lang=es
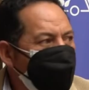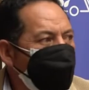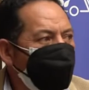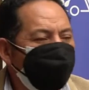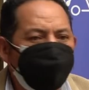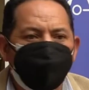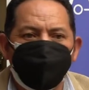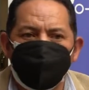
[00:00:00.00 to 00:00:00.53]

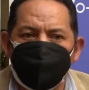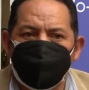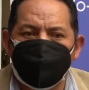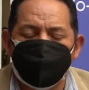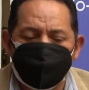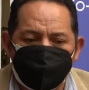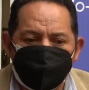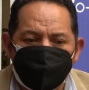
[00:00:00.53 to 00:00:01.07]
segundo
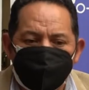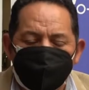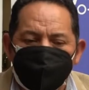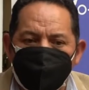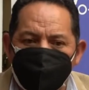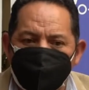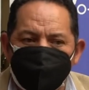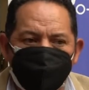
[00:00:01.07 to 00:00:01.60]
día
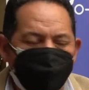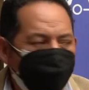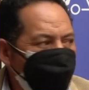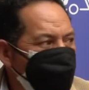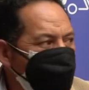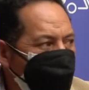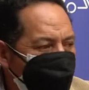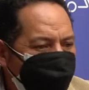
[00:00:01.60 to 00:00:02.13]
aquí en la
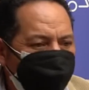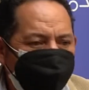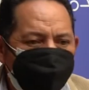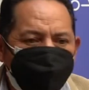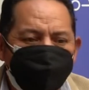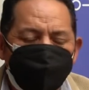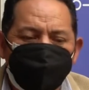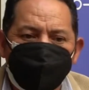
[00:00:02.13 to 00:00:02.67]
empresa